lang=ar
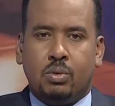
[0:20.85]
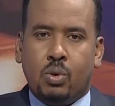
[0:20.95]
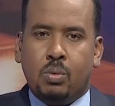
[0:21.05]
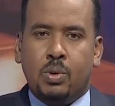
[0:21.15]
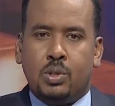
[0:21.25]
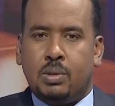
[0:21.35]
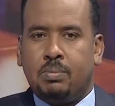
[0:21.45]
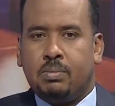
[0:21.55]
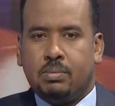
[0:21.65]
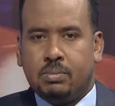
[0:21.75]
كل موسم
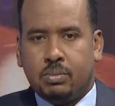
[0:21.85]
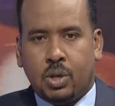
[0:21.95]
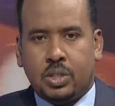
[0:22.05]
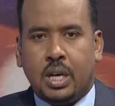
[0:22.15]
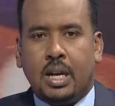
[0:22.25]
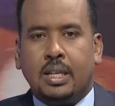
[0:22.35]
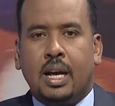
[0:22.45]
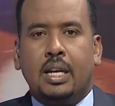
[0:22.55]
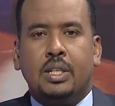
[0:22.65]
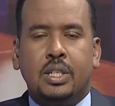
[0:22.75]
معسكرات
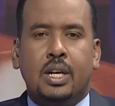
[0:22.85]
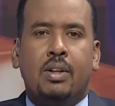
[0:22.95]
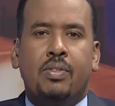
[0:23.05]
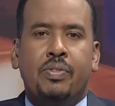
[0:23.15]
خارجيه